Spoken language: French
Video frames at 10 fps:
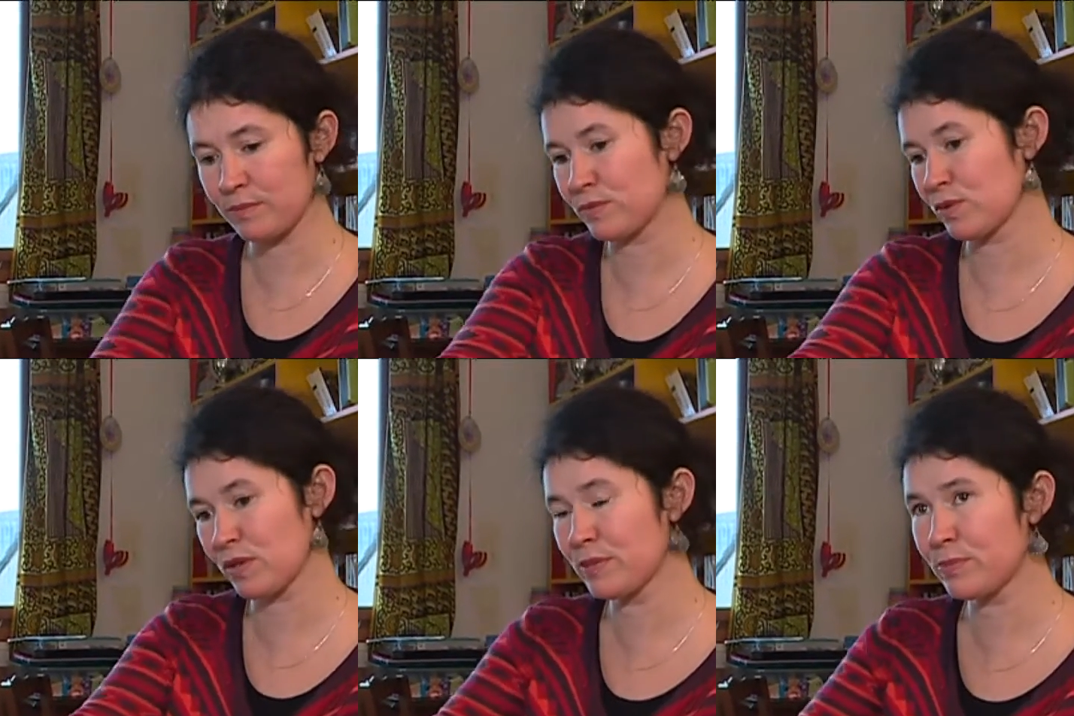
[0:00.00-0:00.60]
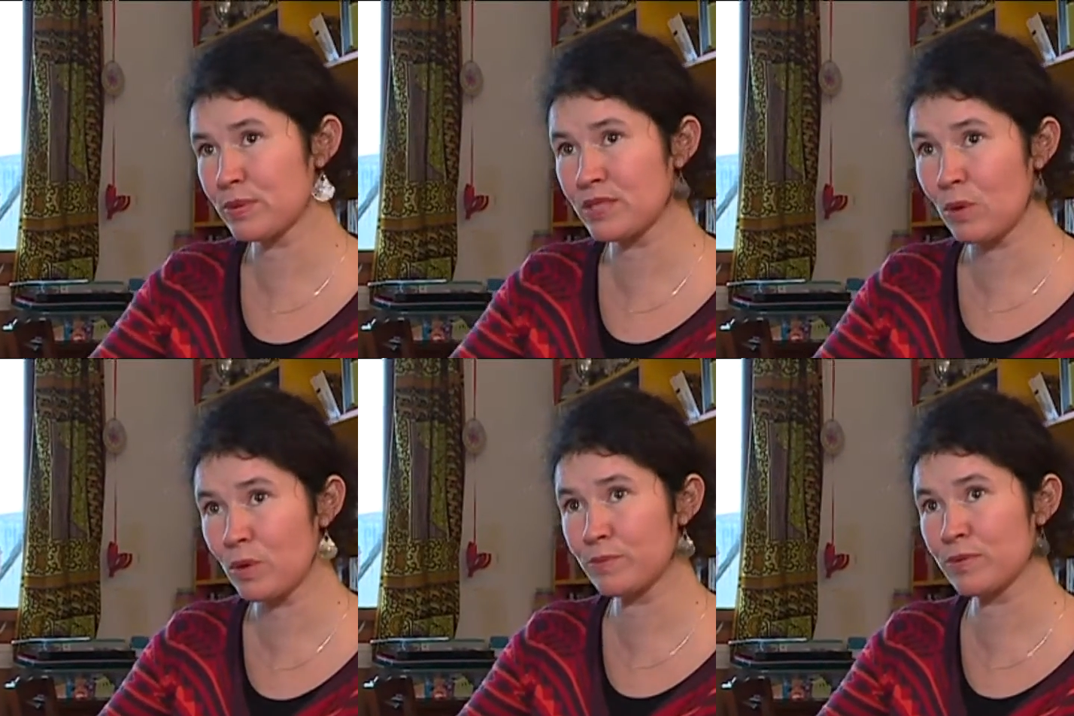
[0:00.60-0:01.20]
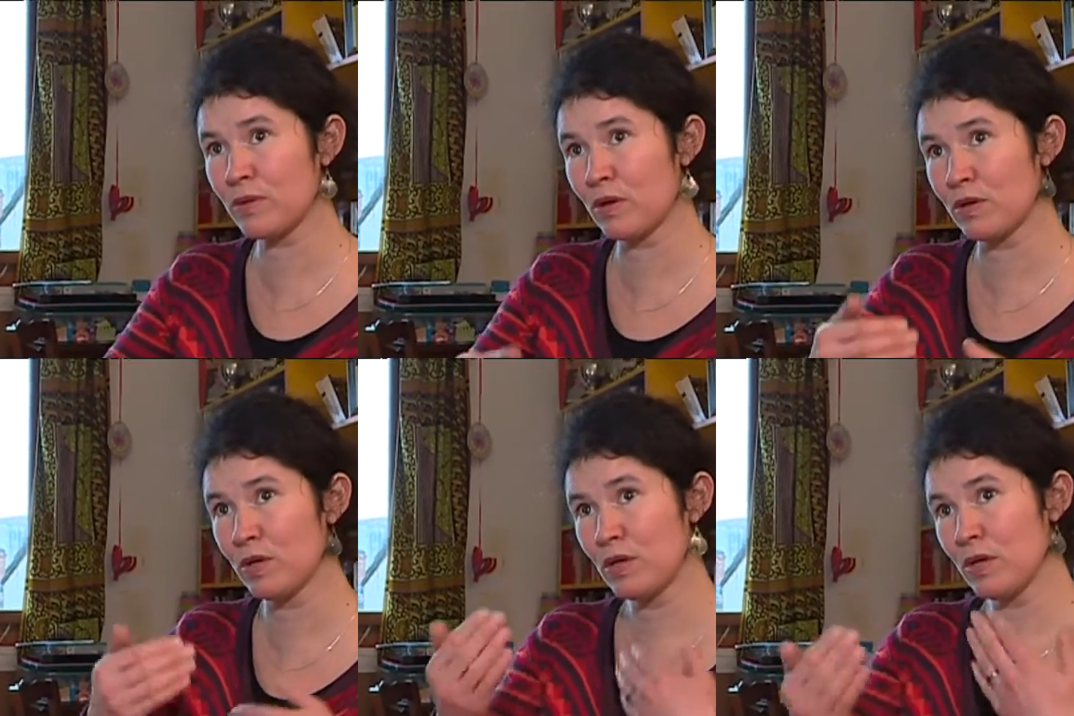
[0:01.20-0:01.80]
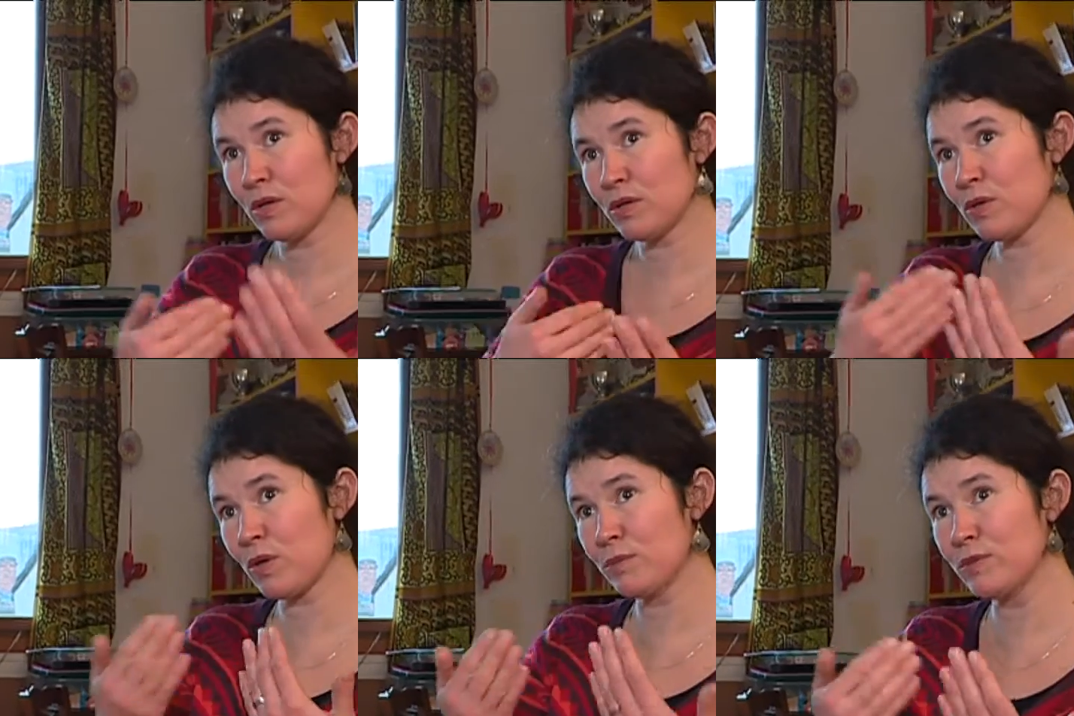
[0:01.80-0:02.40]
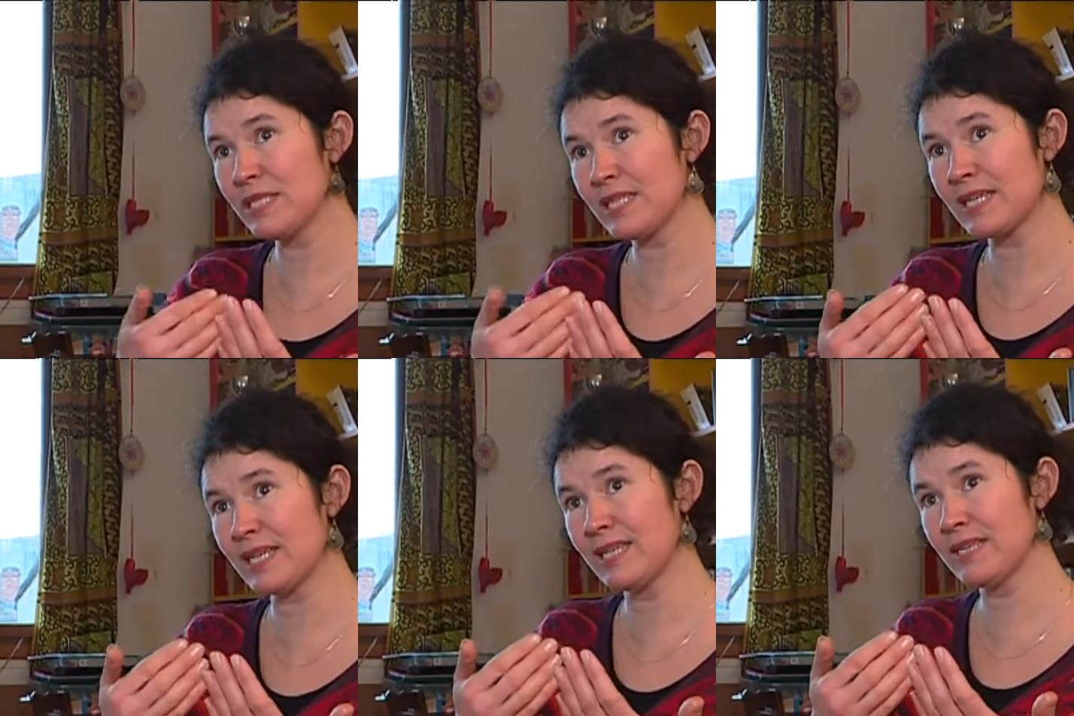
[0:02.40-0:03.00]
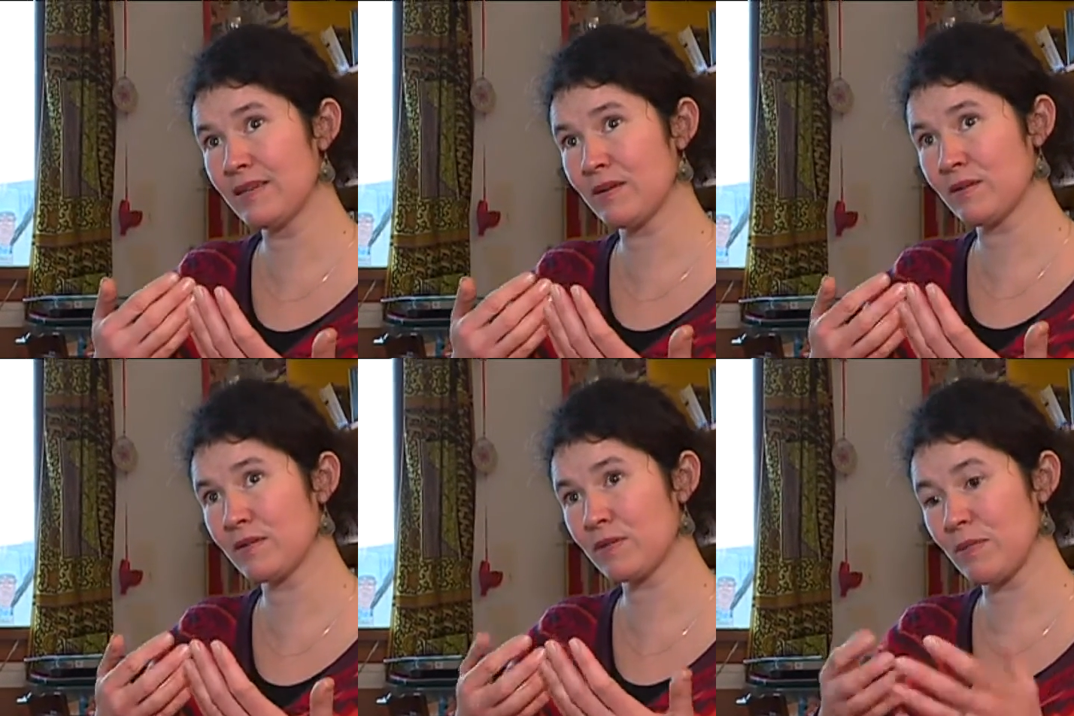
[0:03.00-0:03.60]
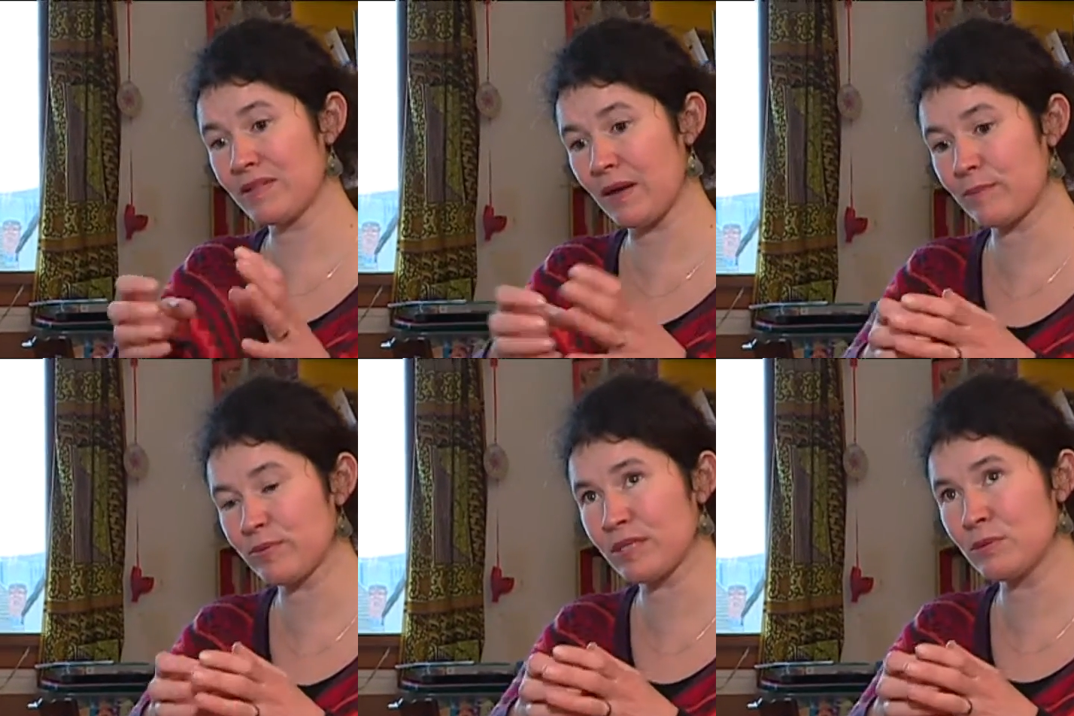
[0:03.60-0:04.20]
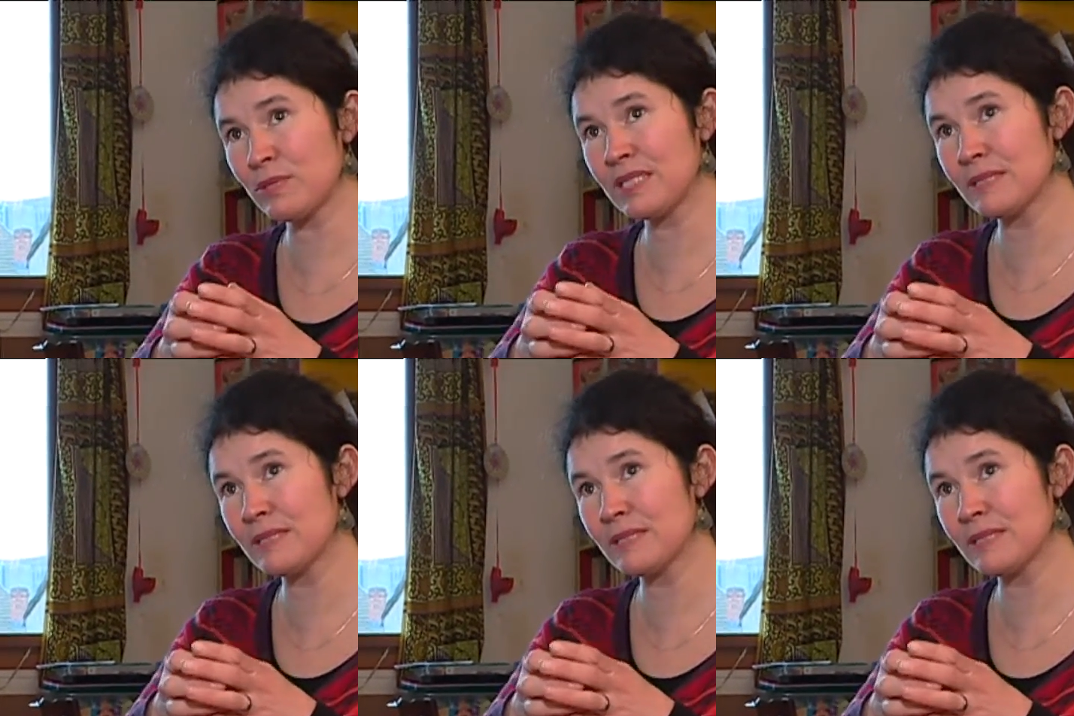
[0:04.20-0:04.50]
sur les petits groupes, donc de communiquer euh, de manière plus réduite.